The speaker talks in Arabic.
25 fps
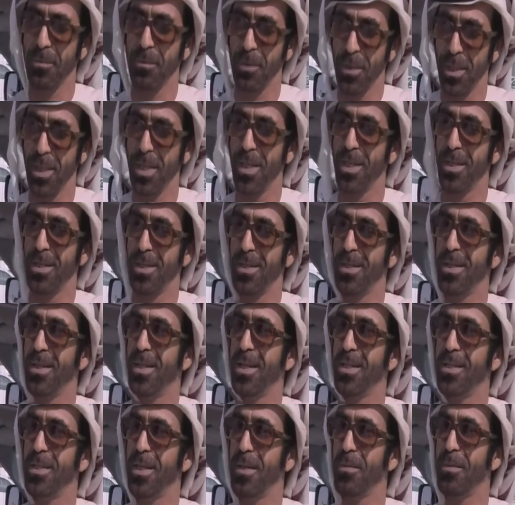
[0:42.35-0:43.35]
في
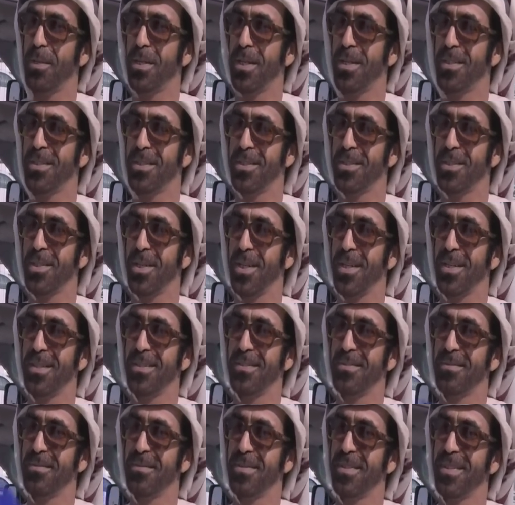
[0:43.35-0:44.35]
الايام الجايه ان شاء الله.
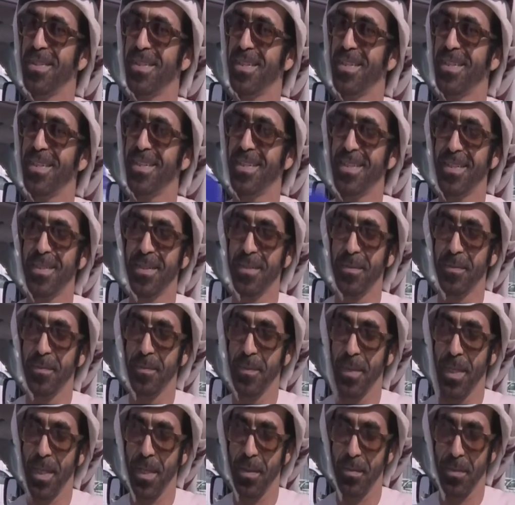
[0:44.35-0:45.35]
الايام الجايه
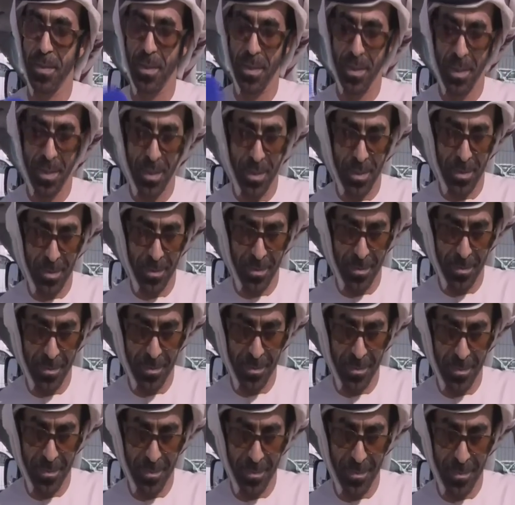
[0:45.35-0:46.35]
نعم من
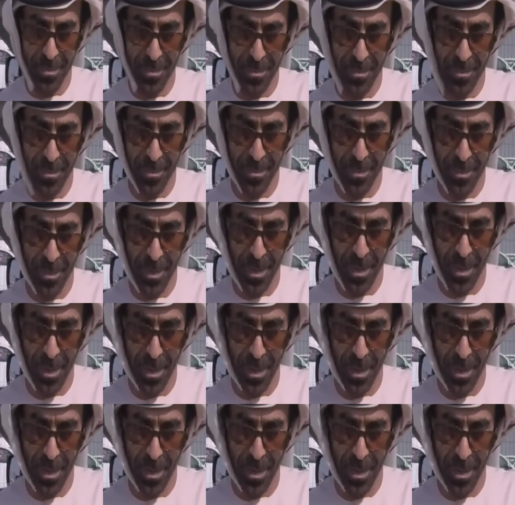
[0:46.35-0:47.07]
كلامك نحن